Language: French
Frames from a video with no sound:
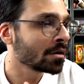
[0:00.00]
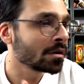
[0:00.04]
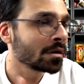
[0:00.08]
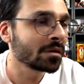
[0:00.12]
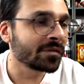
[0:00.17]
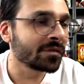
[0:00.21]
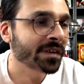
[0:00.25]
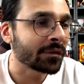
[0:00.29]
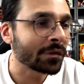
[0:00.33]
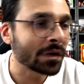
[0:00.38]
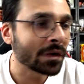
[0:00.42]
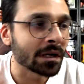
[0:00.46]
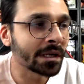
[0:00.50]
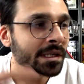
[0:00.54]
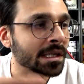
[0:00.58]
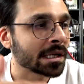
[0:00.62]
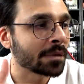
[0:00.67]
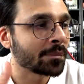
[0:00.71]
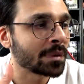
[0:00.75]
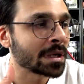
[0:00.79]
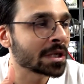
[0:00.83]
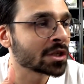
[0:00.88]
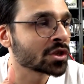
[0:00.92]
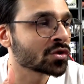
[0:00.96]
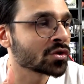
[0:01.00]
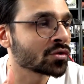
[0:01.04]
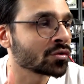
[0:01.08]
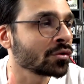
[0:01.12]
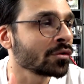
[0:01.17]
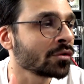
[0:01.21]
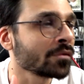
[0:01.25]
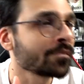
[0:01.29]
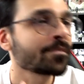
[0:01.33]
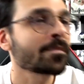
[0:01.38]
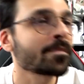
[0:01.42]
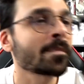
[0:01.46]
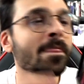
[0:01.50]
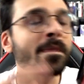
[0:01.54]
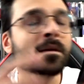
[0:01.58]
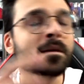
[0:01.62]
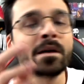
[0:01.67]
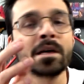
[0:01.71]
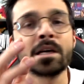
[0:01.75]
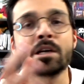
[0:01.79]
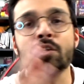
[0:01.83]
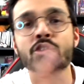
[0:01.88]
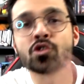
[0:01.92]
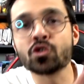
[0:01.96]
euh, enfin voilà, il y a plein de jeux.
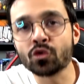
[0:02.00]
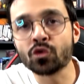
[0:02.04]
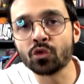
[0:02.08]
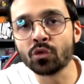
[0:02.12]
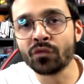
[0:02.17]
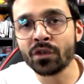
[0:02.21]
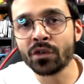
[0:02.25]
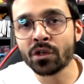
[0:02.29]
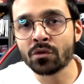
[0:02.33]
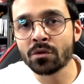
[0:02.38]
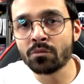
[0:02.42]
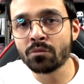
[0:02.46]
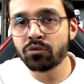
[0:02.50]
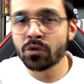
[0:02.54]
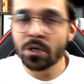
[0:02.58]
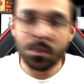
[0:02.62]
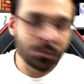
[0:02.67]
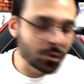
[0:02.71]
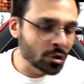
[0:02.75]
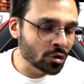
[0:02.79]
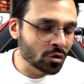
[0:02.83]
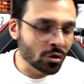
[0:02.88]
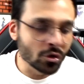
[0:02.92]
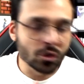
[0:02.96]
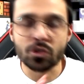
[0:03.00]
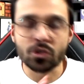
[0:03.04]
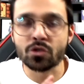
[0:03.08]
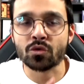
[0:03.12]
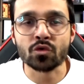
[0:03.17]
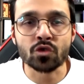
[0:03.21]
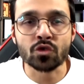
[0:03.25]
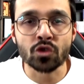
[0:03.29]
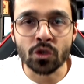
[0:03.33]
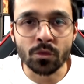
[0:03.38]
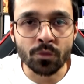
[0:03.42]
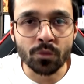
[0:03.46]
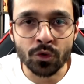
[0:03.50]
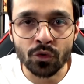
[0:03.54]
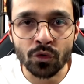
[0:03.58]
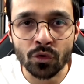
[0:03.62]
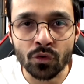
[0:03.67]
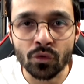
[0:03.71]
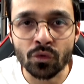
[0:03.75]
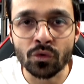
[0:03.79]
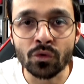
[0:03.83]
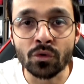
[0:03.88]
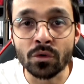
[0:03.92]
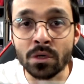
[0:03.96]
Et je trouvais que pour la petite collection, c'était plutôt
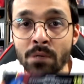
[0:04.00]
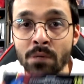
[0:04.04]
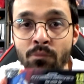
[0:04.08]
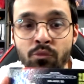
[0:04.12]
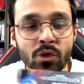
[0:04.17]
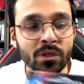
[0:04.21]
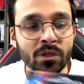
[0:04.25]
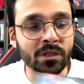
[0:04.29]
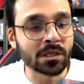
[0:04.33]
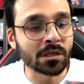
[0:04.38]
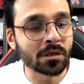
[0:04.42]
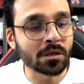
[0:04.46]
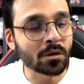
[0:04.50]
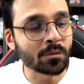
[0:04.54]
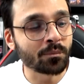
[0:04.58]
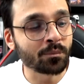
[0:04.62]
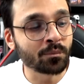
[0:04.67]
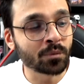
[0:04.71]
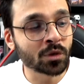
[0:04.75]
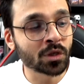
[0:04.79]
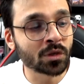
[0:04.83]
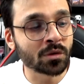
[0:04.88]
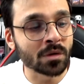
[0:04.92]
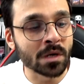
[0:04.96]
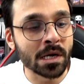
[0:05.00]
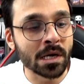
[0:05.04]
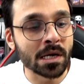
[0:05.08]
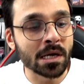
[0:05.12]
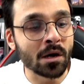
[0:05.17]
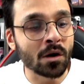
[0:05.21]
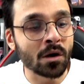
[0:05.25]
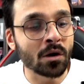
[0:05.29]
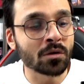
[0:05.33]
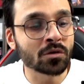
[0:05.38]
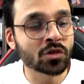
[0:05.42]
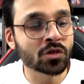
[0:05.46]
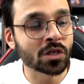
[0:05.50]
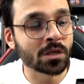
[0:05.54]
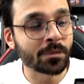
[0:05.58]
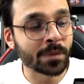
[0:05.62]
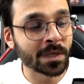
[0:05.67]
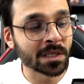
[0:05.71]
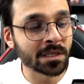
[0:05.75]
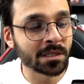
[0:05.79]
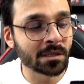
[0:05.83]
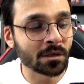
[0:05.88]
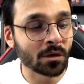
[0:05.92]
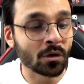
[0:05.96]
cool. La boîte, elle est, elle est j'allais
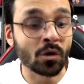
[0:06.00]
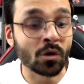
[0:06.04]
pas dire